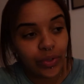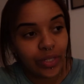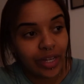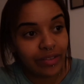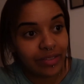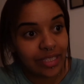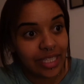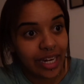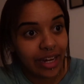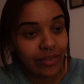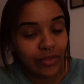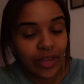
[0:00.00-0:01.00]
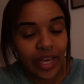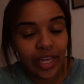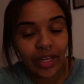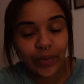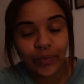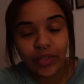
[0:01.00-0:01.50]
la vaisselle à
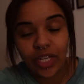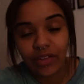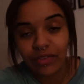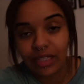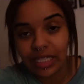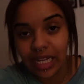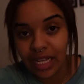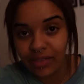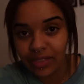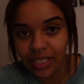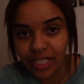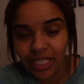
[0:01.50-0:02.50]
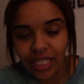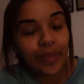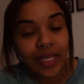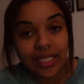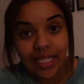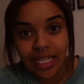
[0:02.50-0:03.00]
faire, la vaisselle à vider,
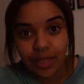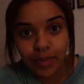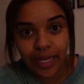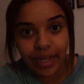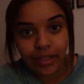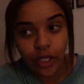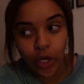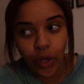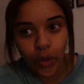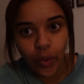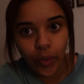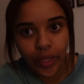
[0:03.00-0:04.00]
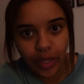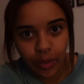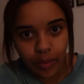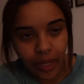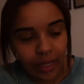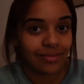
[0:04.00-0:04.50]
passer l'aspirateur en haut et en
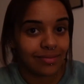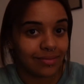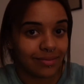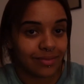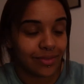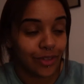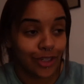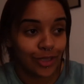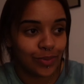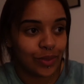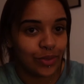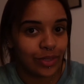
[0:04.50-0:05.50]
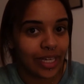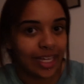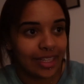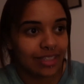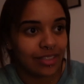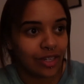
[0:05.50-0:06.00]
bas, franchement une
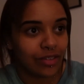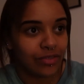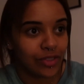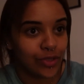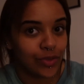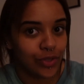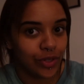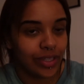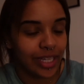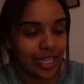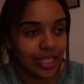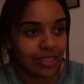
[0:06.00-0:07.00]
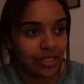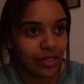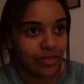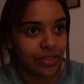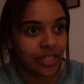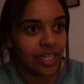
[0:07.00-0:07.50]
catastrophe, je vous jure une
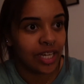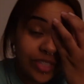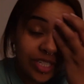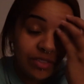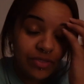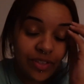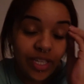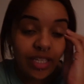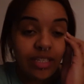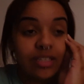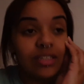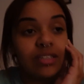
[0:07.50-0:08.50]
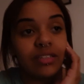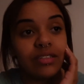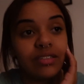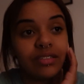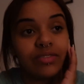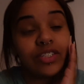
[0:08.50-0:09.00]
catastrophe. J'ai failli,
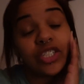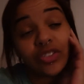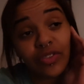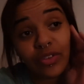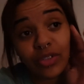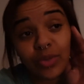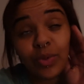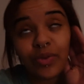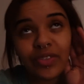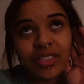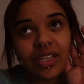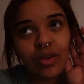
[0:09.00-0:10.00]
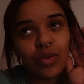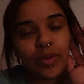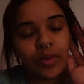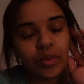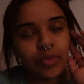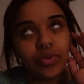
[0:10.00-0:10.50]
euh, enfin j'ai pas envie de dire
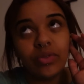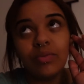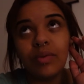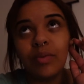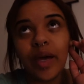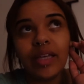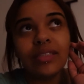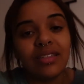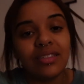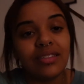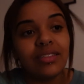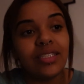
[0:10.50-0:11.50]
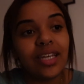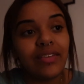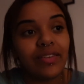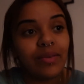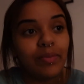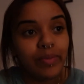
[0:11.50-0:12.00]
louper mon bus, mais presque. Si
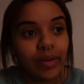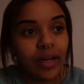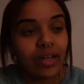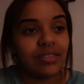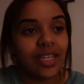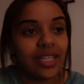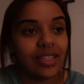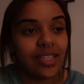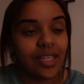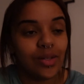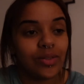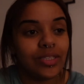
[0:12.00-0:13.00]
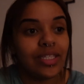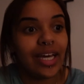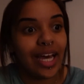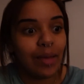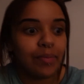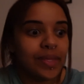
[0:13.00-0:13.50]
j'avais pas été aussi
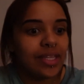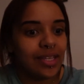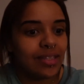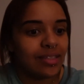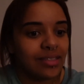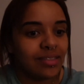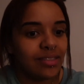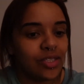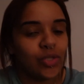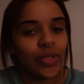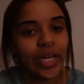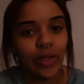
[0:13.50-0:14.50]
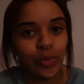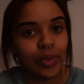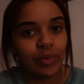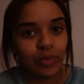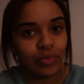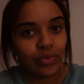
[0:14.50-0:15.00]
rapide, j'aurais loupé
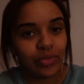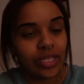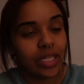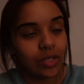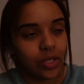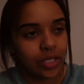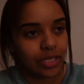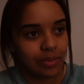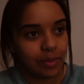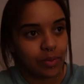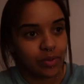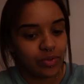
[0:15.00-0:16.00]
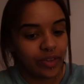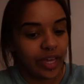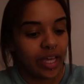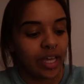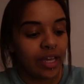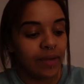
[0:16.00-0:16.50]
mon bus. Et encore, j'ai pas pu tout
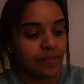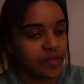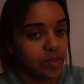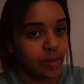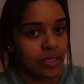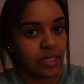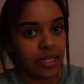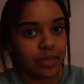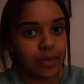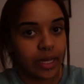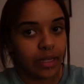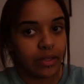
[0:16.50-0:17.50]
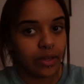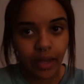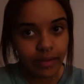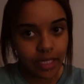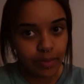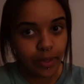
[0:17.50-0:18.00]
faire. J'ai passé l'aspirateur,
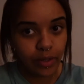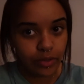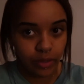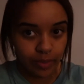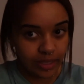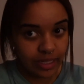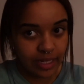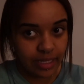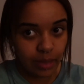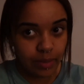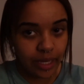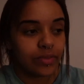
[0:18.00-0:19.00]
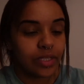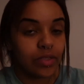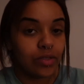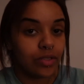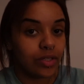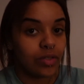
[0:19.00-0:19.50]
j'ai pas eu le temps de passer la serpillère. J'ai
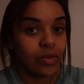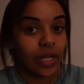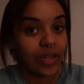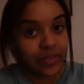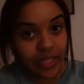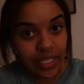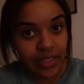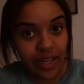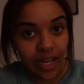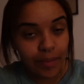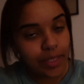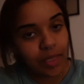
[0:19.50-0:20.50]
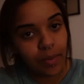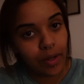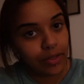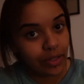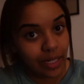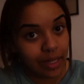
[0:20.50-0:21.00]
eu le temps de laver les draps, mais j'ai pas eu
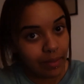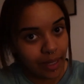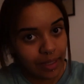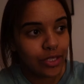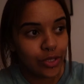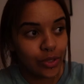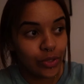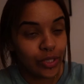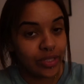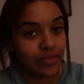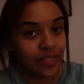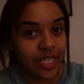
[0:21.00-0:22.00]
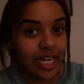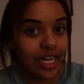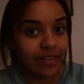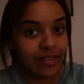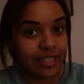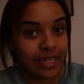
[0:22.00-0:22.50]
le temps de les remettre. J'ai eu le temps de vider le
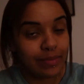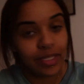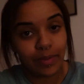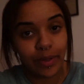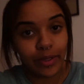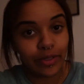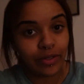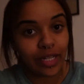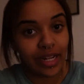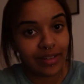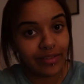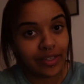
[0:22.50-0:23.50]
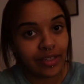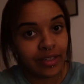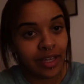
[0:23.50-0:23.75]
lave-vaisselle, mais j'ai pas eu le temps de laver